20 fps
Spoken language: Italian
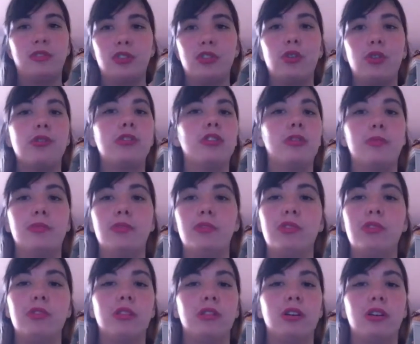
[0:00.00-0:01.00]
sotto questo
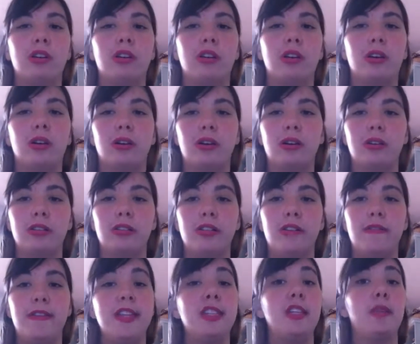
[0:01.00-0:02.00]
punto
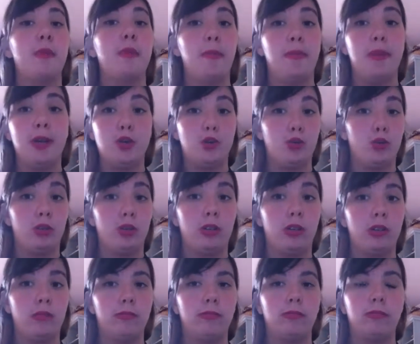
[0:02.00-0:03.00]
di vista mi è
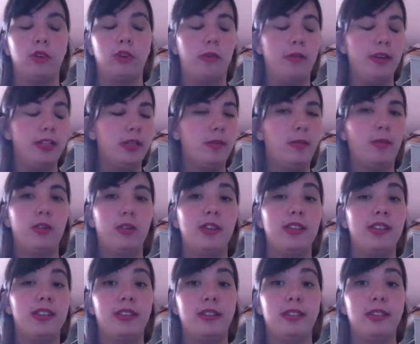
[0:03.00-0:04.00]
piaciuto come ha
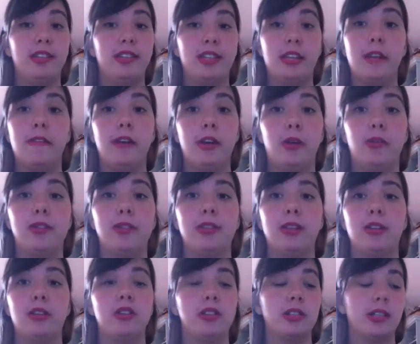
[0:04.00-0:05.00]
saputo descrivere
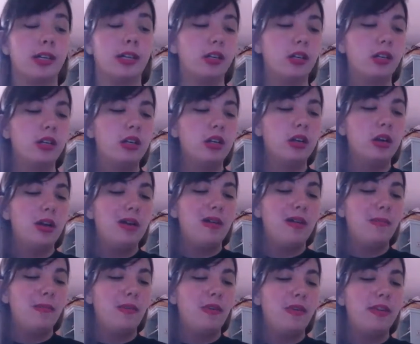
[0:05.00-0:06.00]
questa cosa.
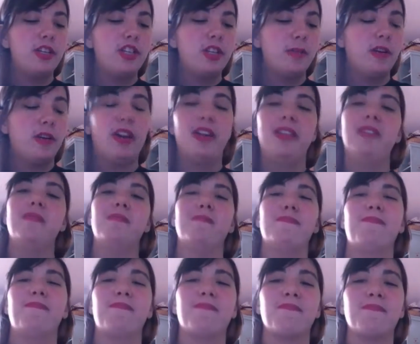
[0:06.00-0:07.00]
Però diciamo
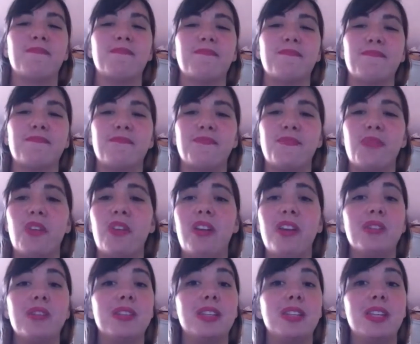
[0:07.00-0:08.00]
che
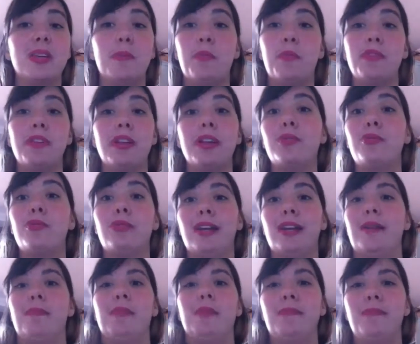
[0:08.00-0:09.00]
non è un tipo di
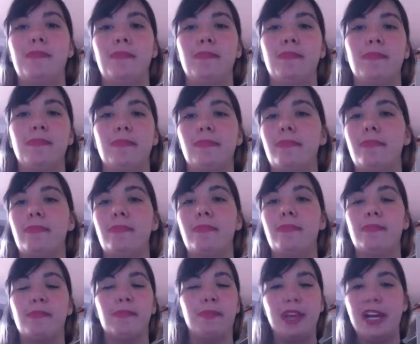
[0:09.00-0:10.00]
lettura che mi
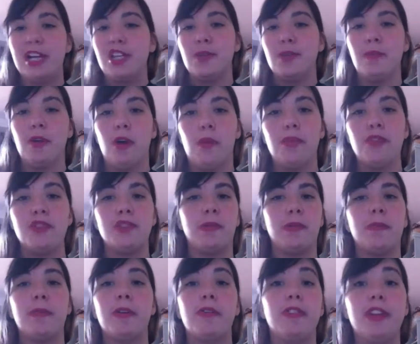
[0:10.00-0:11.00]
piace proprio,
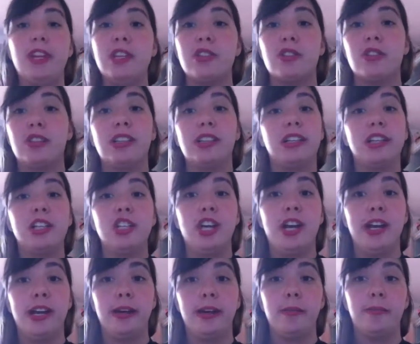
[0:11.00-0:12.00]
insomma, preferisco altri
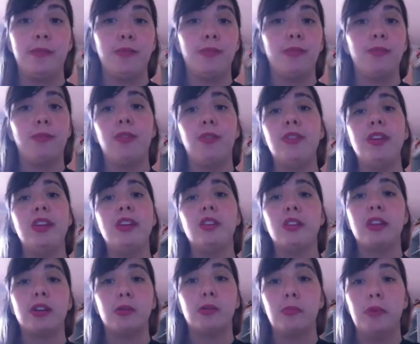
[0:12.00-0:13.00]
generi. Non
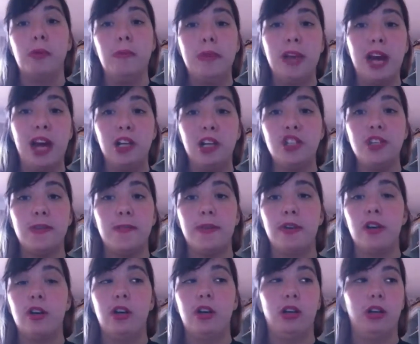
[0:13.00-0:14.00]
dico che non mi piace,
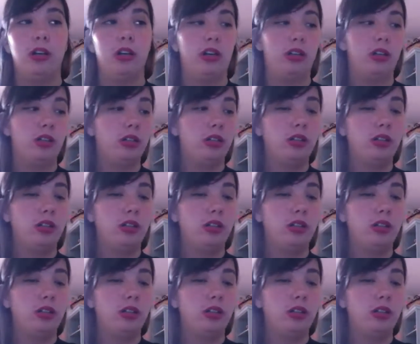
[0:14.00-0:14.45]
però...